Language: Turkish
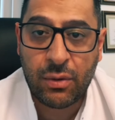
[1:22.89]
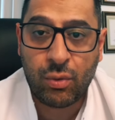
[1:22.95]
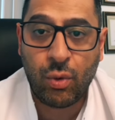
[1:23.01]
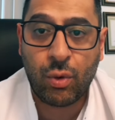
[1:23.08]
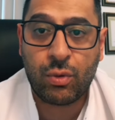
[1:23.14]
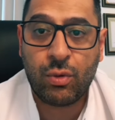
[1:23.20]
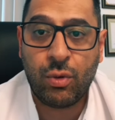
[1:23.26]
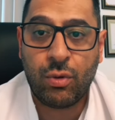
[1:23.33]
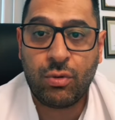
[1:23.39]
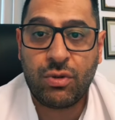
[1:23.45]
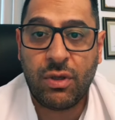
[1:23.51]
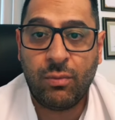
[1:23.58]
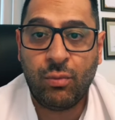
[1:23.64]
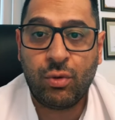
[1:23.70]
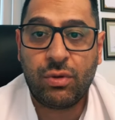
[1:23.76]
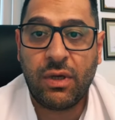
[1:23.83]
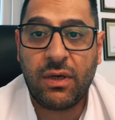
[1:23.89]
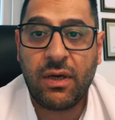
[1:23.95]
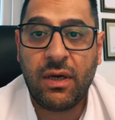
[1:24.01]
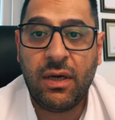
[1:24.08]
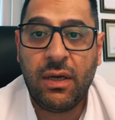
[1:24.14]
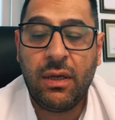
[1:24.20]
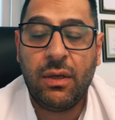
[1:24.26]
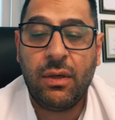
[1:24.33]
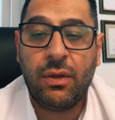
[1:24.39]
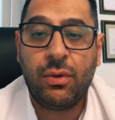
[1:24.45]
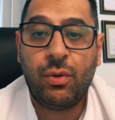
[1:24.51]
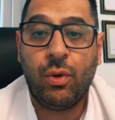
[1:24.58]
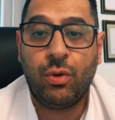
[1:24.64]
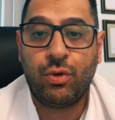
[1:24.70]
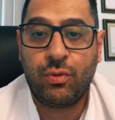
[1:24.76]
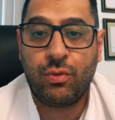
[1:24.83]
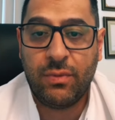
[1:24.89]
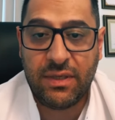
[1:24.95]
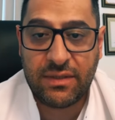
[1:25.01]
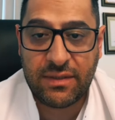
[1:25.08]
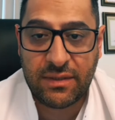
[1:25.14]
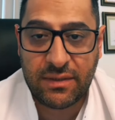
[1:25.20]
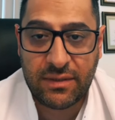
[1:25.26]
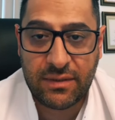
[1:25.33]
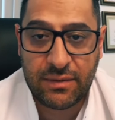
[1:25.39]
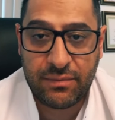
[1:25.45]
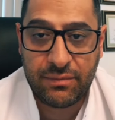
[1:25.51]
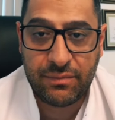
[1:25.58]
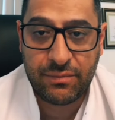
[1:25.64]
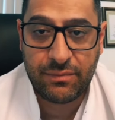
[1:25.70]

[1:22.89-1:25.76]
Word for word: doktorunuzla mutlaka görüşmelisiniz.